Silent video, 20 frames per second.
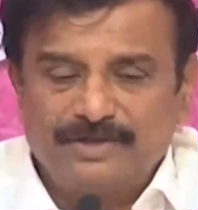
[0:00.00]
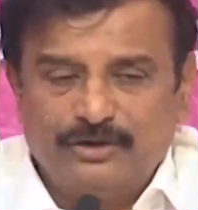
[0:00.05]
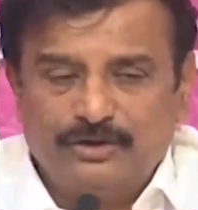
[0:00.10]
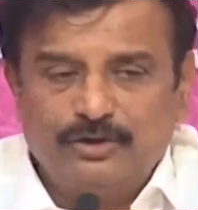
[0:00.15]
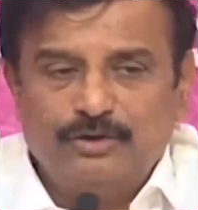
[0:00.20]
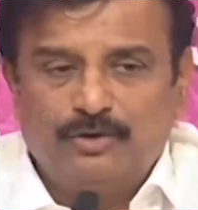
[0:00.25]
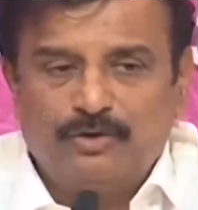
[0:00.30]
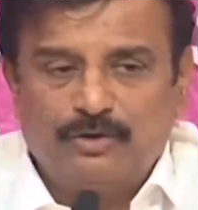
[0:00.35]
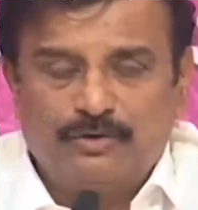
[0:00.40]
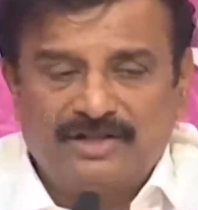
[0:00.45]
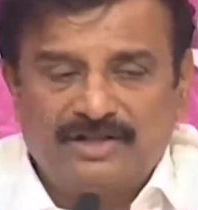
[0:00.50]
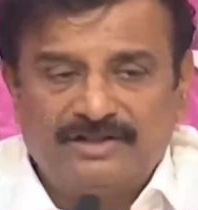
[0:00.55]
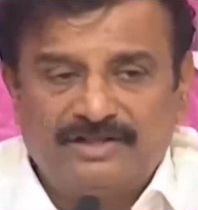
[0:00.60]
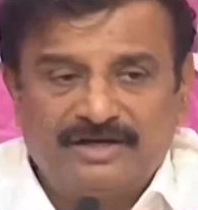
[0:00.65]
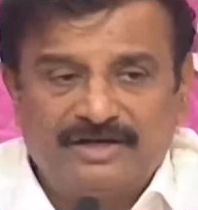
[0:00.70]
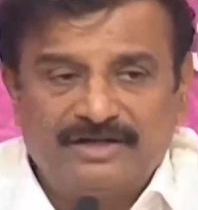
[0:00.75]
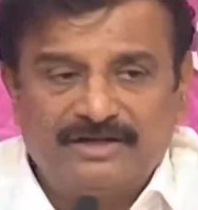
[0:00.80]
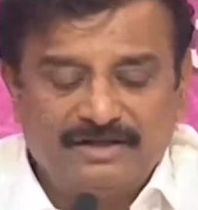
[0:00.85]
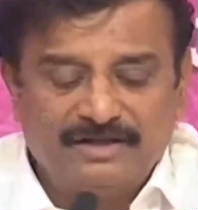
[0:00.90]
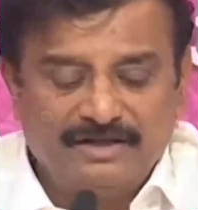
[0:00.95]
ఎందుకు
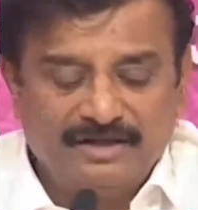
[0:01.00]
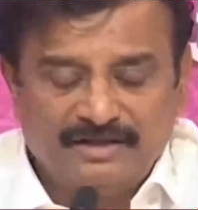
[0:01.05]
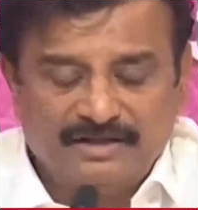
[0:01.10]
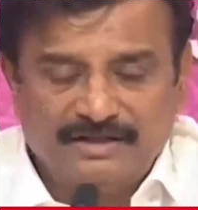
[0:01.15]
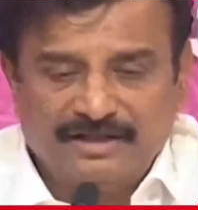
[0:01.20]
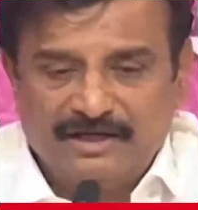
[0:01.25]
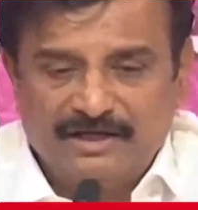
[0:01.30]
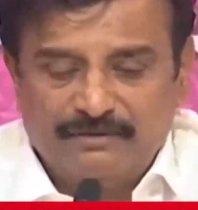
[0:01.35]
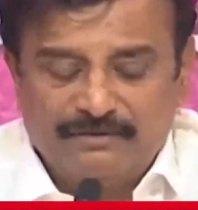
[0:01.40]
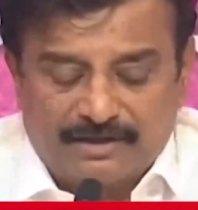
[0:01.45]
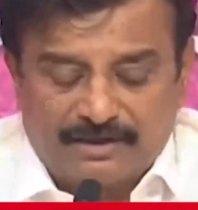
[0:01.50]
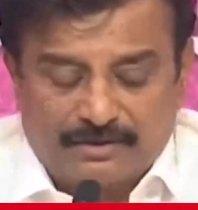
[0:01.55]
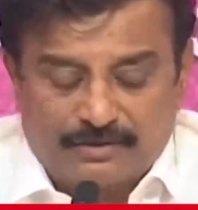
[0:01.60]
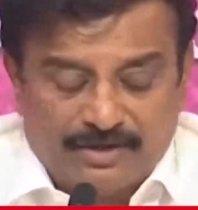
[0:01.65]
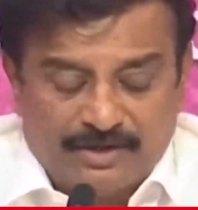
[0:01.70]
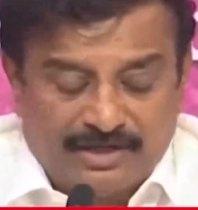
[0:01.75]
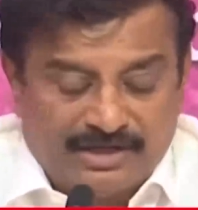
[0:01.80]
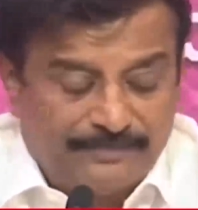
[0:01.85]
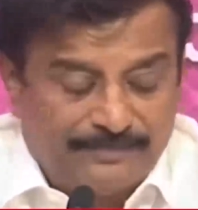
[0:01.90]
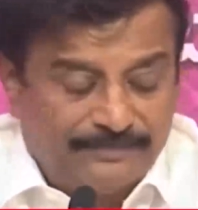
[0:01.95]
పోకూడదండి దీన్ని
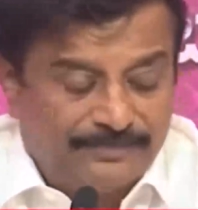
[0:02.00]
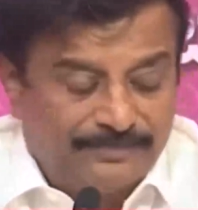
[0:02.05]
పట్టుకొని